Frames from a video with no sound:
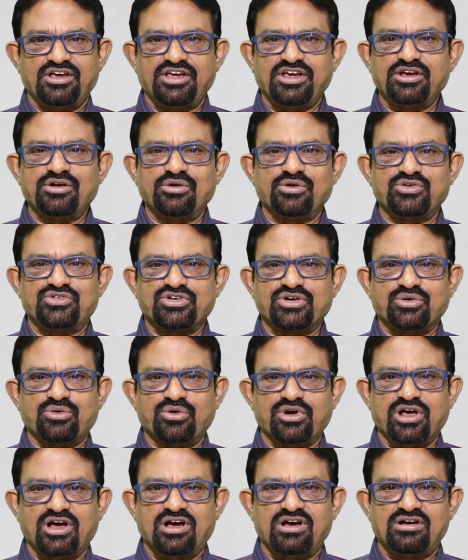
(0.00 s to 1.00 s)
ఇంక్లూషన్
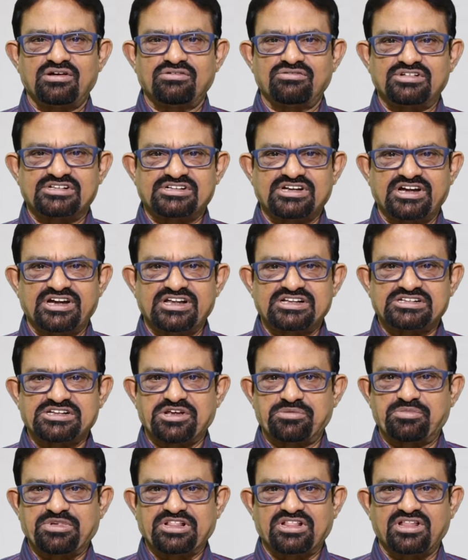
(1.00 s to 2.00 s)
కూడా
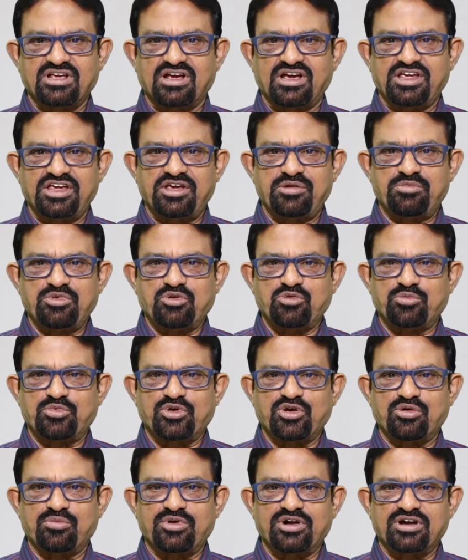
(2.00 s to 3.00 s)
వెస్టిండీస్కి పెద్దగా ఏమీ
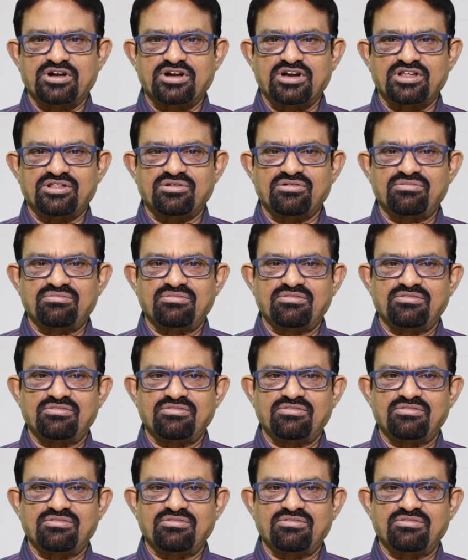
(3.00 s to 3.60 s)
ఉపయోగపడట్లేదు